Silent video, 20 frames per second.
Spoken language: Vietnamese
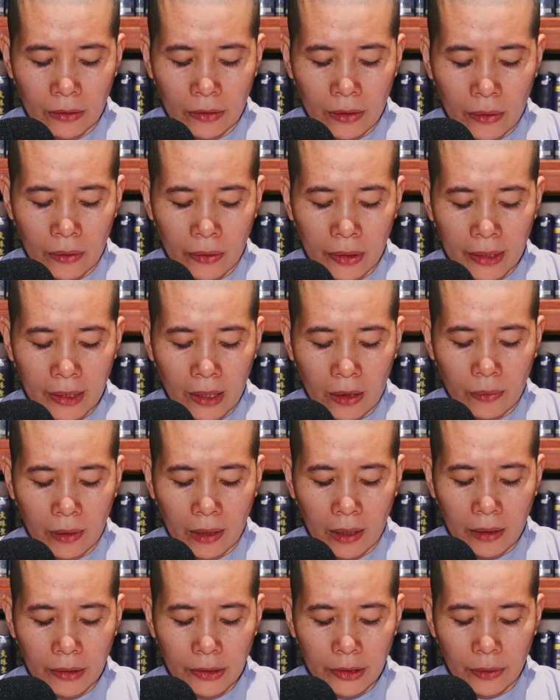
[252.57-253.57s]
tôi không
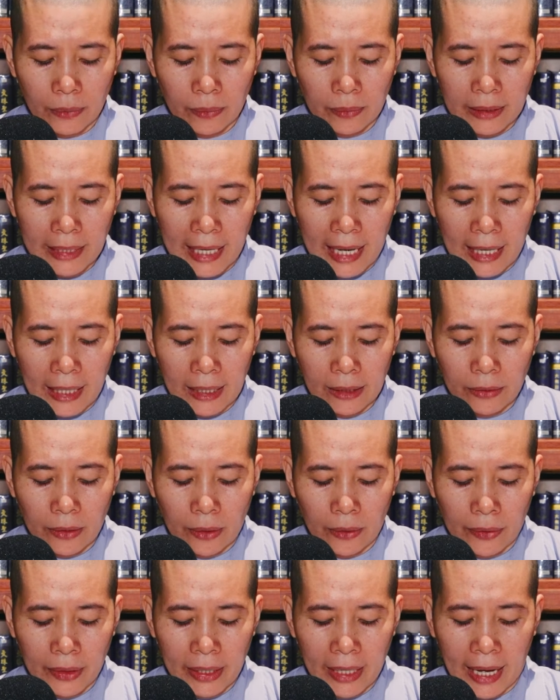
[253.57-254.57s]
có trong tay
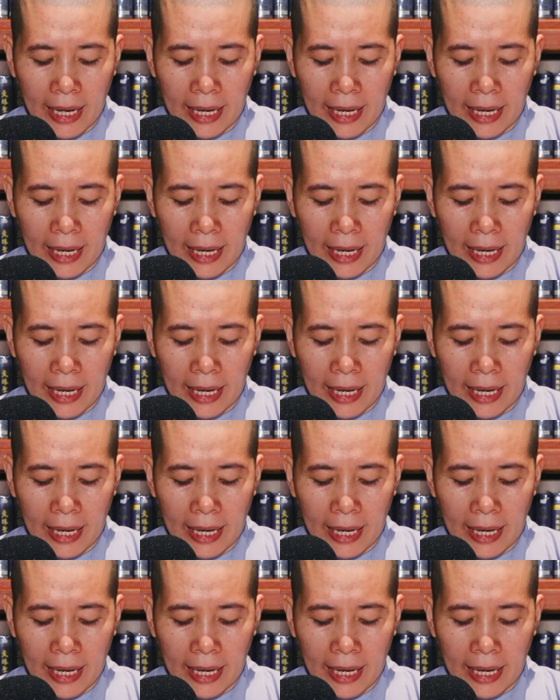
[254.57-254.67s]
tôi